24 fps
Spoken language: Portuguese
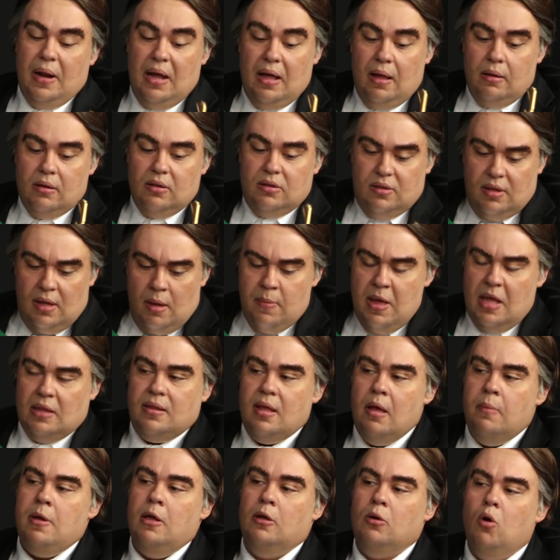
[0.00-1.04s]
para se
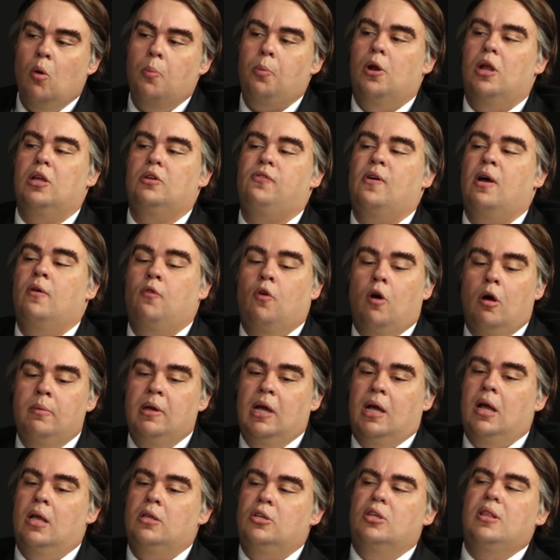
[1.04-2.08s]
meter mesmo com política. Falei, vou
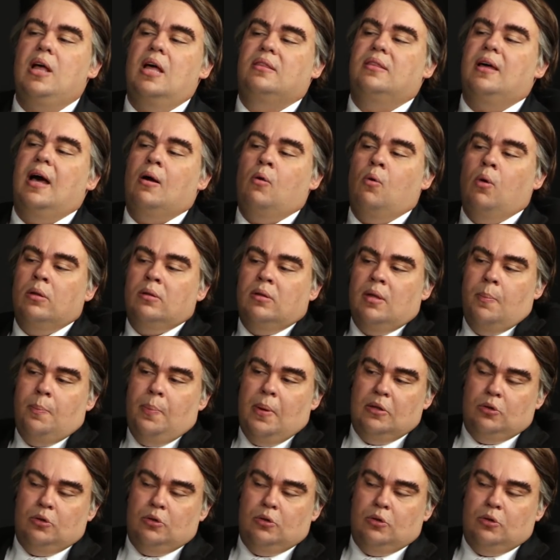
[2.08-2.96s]
me candidatar. Quanto tempo